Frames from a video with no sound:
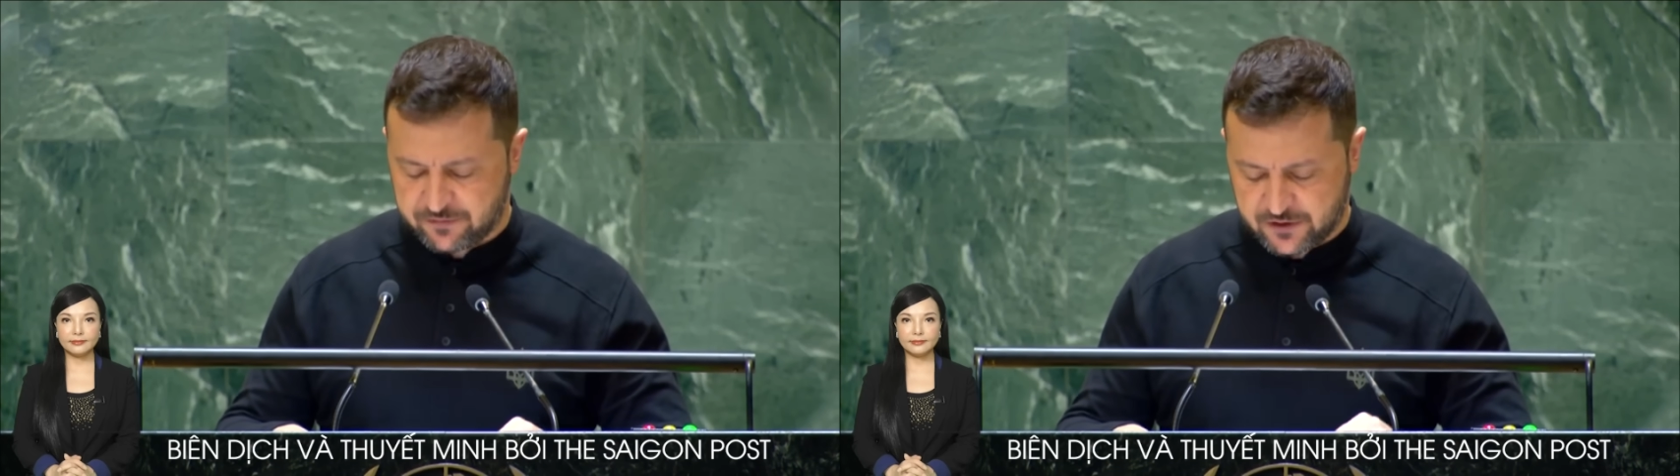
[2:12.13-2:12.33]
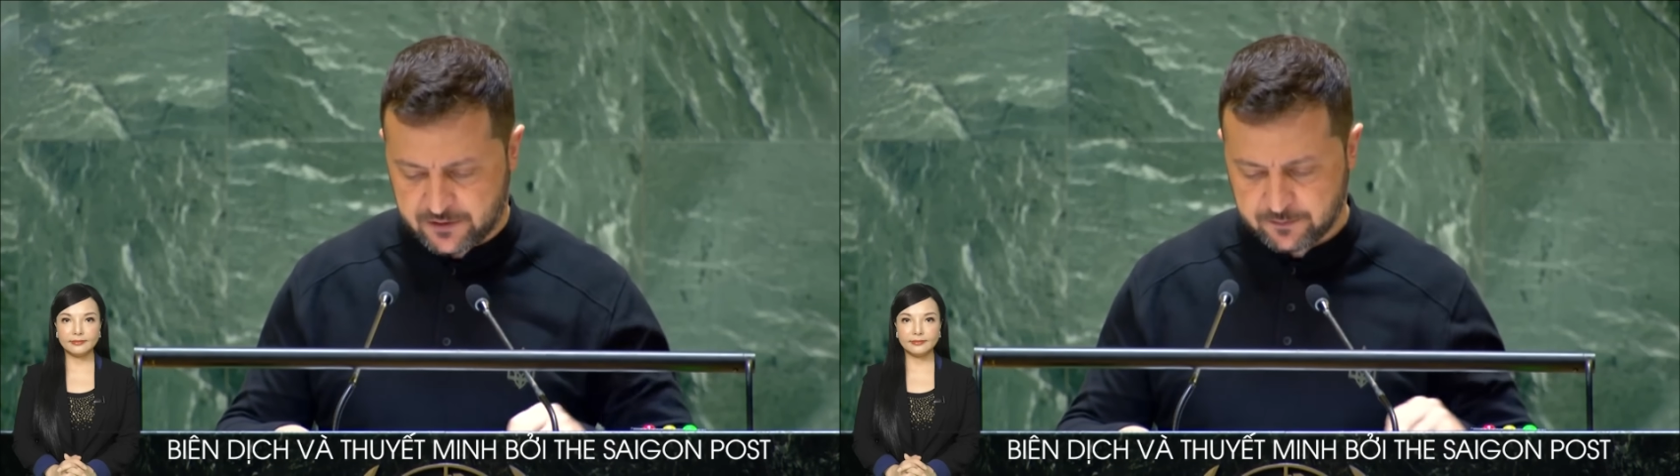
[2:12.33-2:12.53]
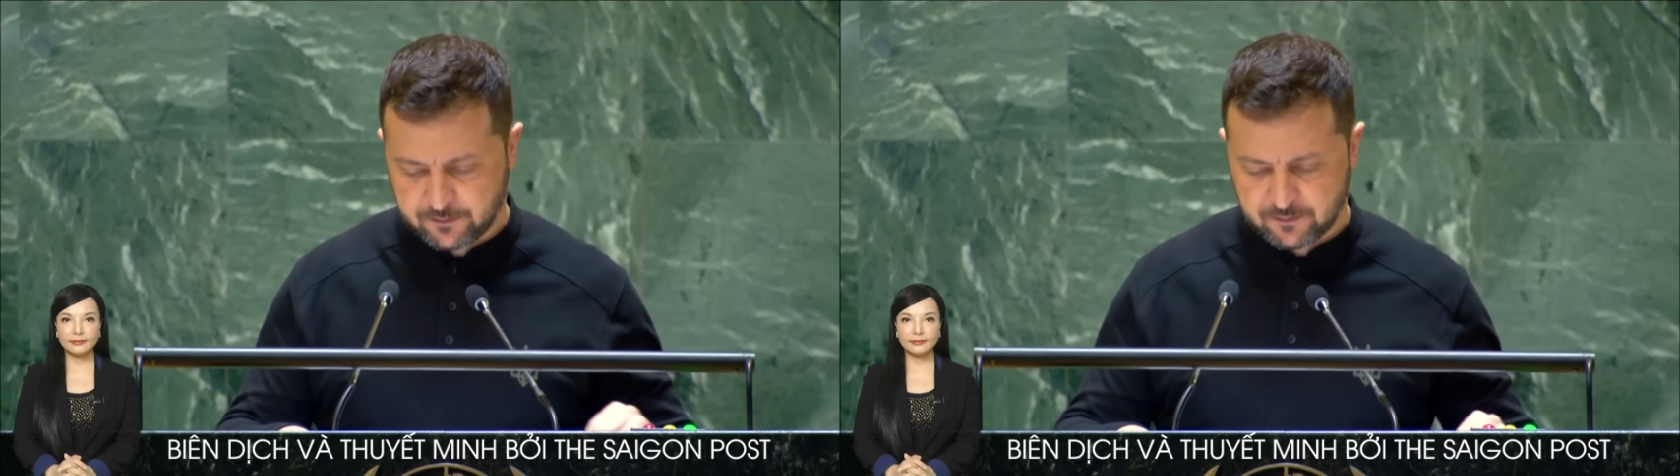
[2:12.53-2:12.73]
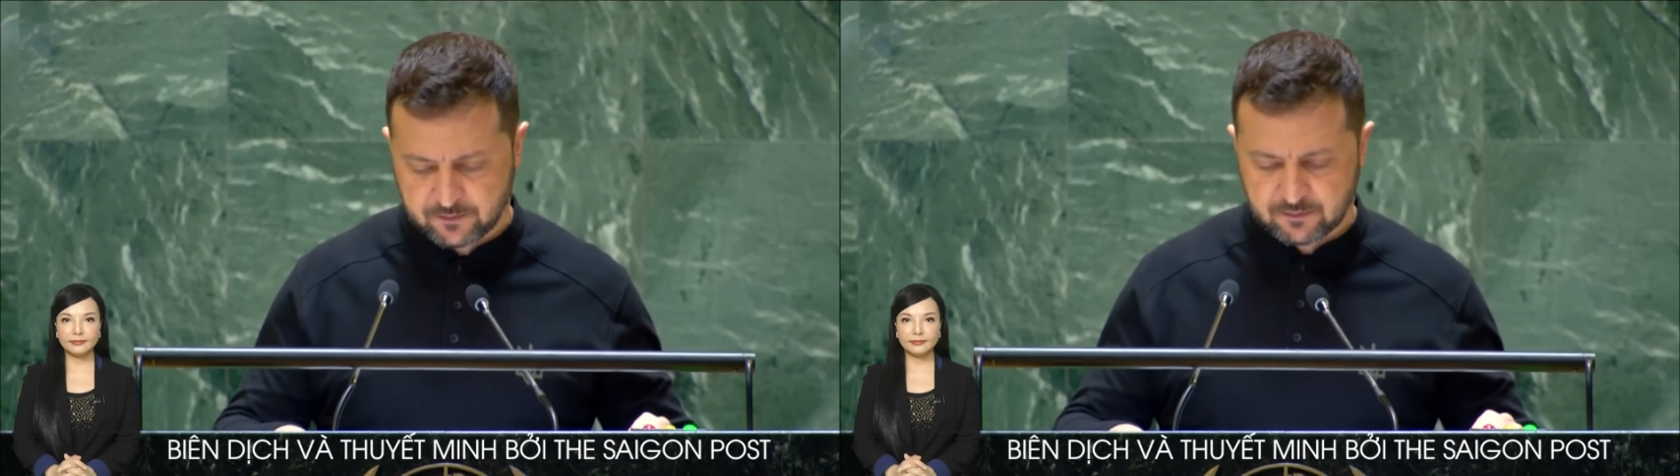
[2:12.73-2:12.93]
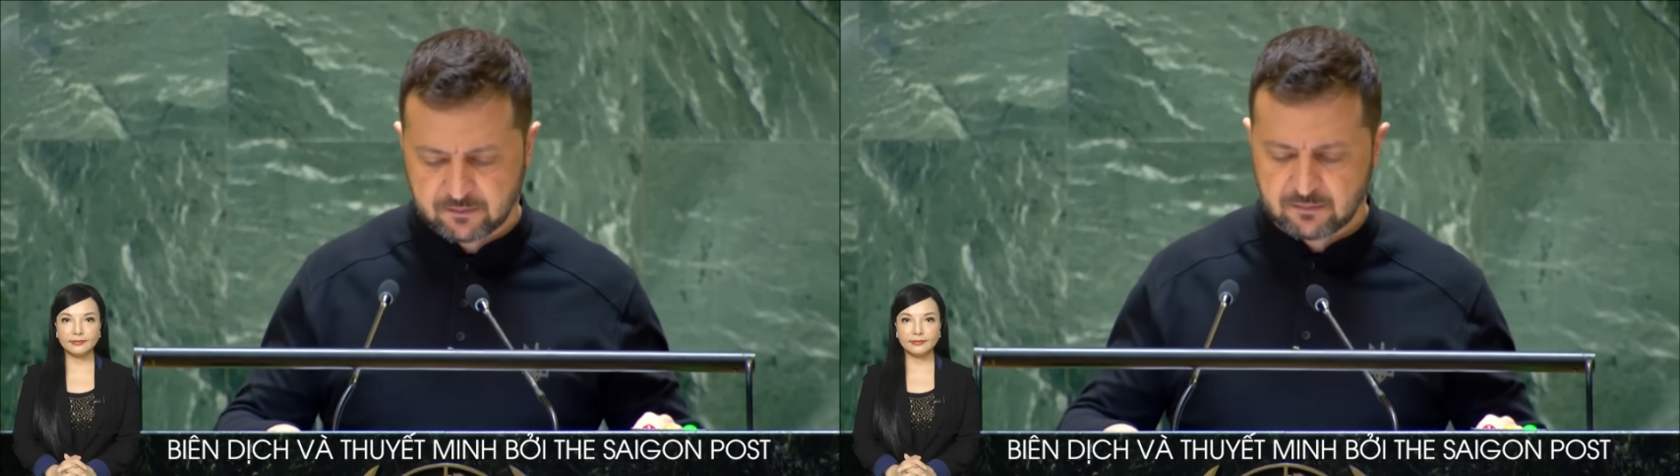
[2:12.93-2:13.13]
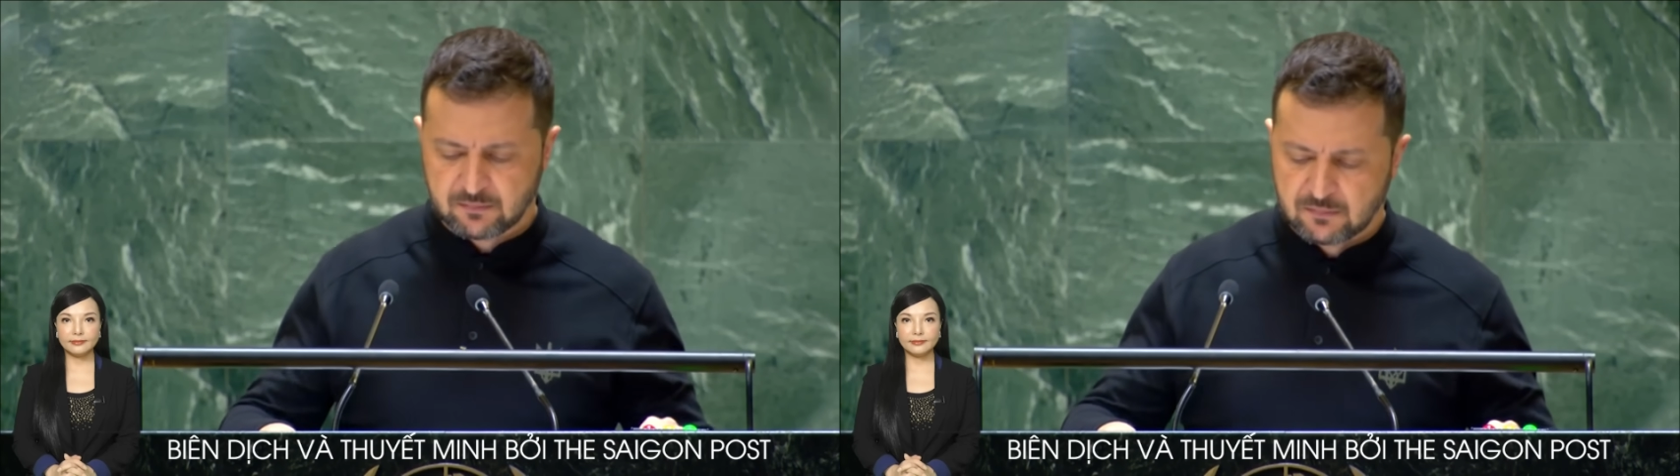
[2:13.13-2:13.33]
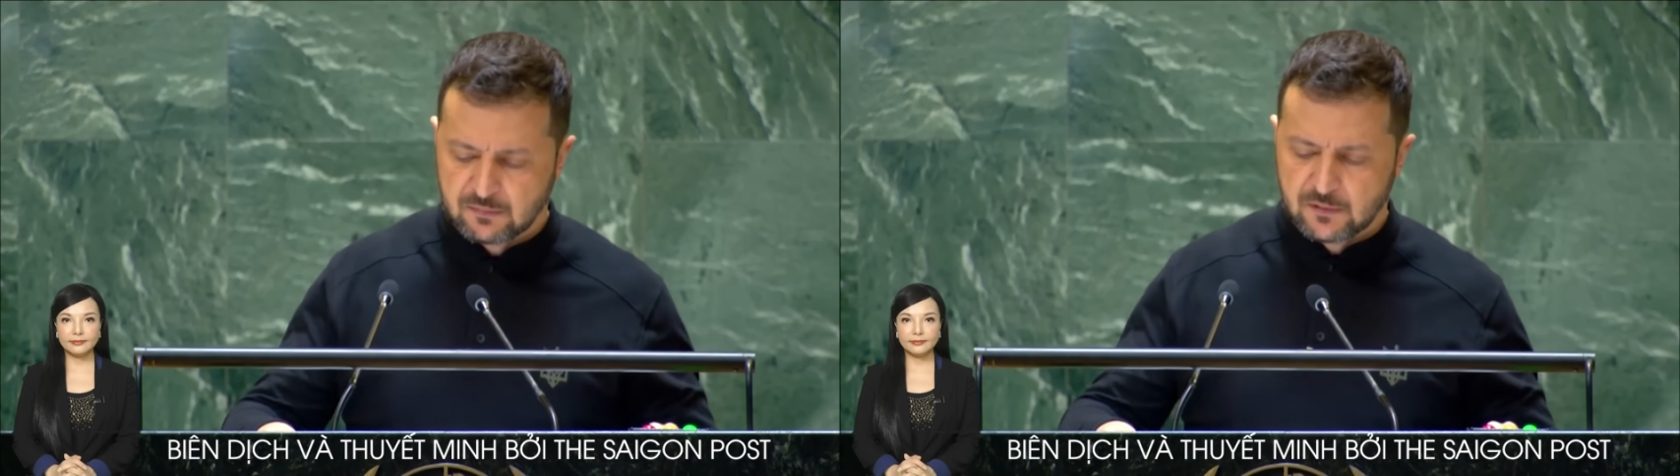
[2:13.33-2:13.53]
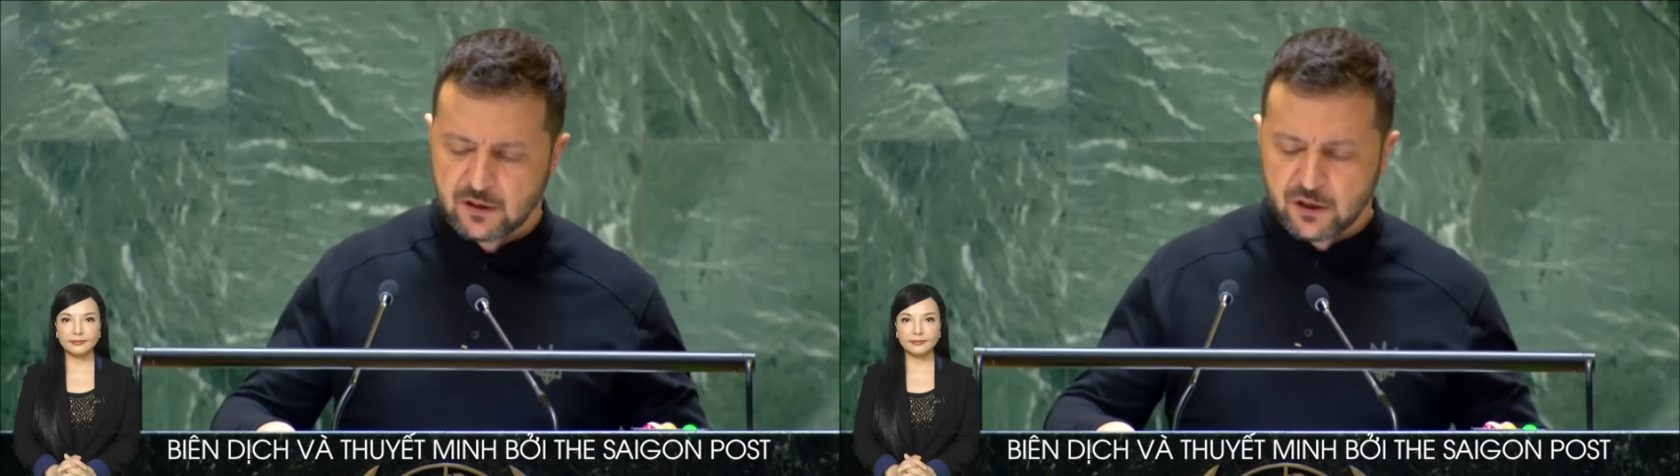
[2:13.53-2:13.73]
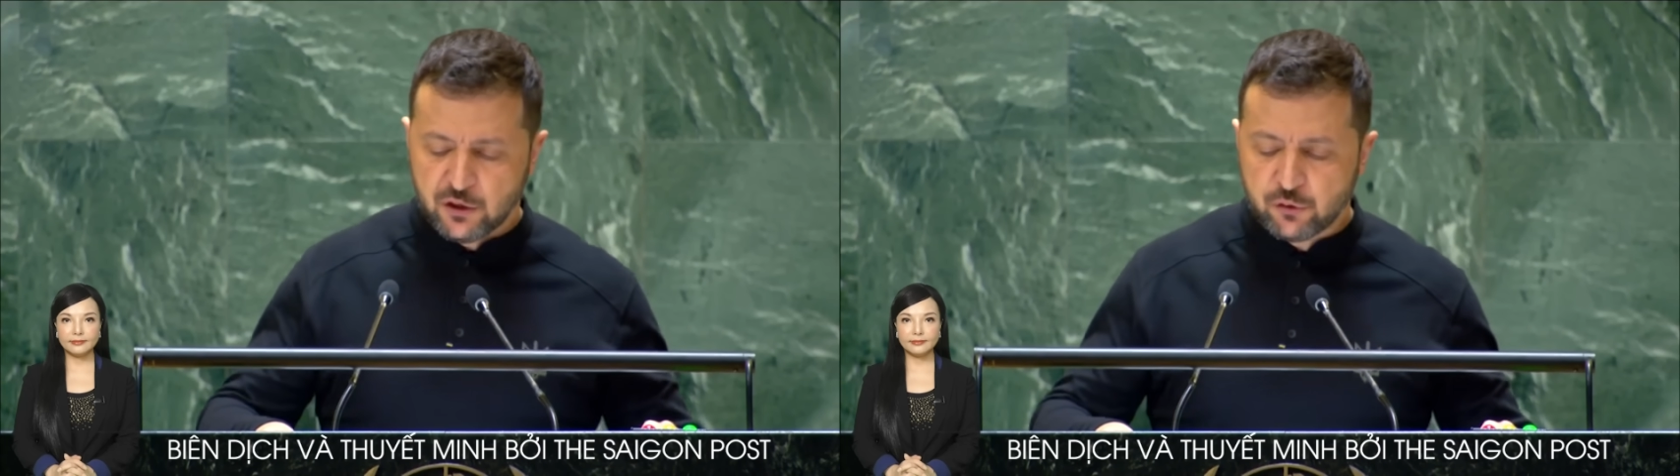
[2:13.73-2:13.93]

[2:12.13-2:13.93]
toàn hạt nhân ở Ukraine.